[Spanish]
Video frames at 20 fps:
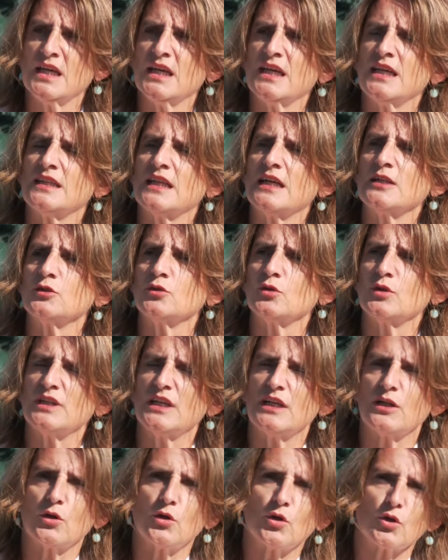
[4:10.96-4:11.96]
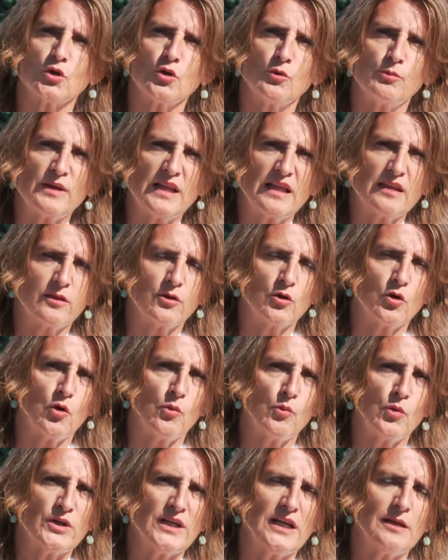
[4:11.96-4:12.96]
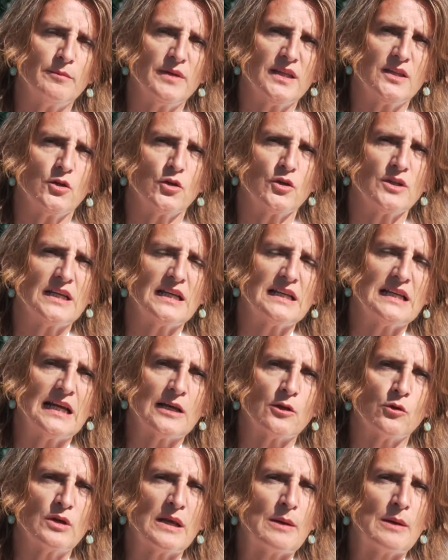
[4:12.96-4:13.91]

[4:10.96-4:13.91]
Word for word: Y tanto en el corto plazo como en el medio y en el largo,